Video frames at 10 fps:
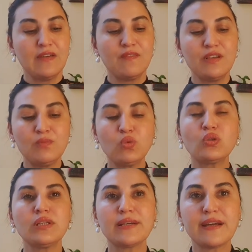ve
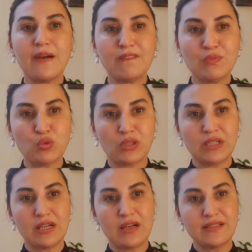mutlaka ve
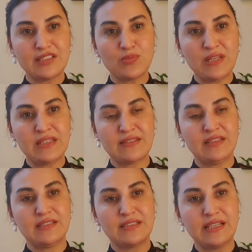mutlaka
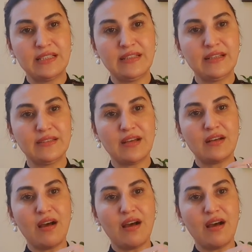kısmenitsiniz gelene kadar